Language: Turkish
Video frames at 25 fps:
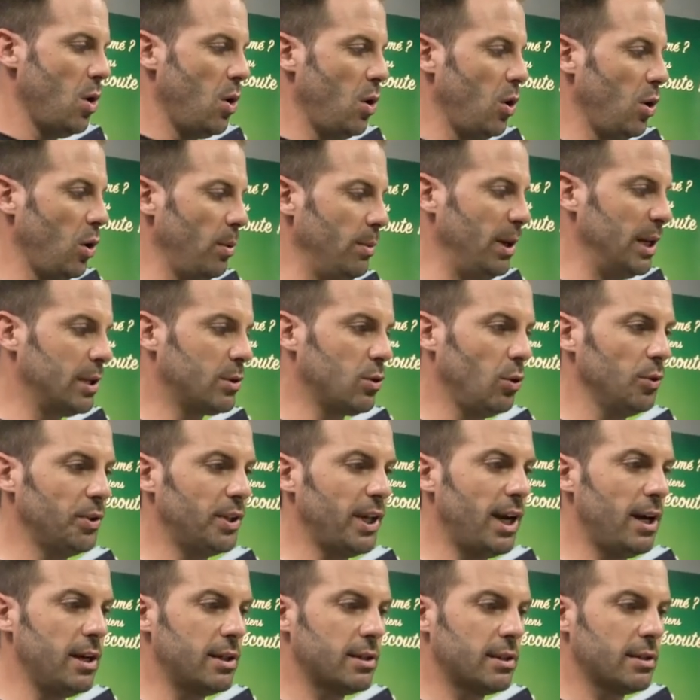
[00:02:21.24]
On remet le
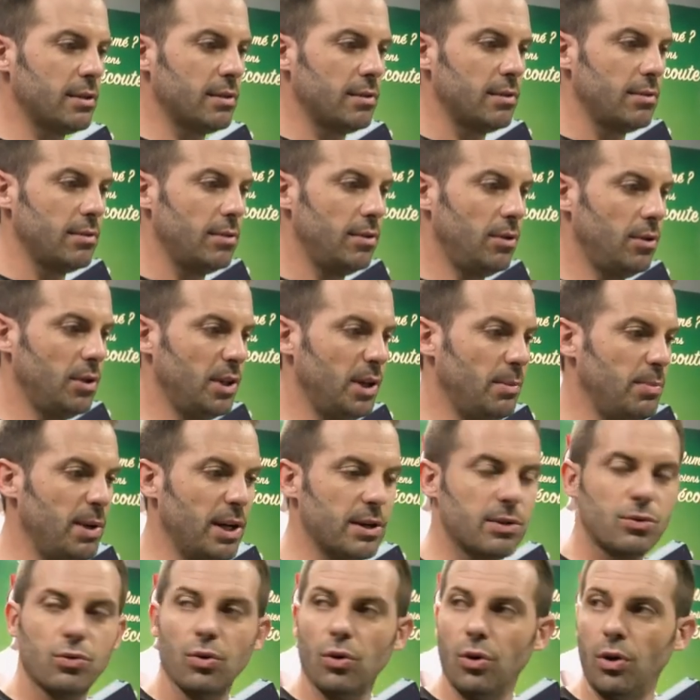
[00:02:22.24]
contact. On est bien
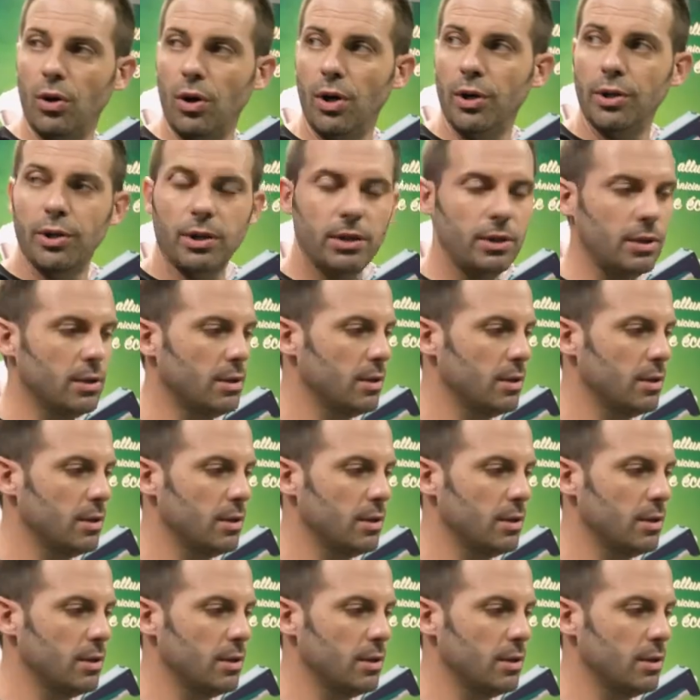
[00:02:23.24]
sur run.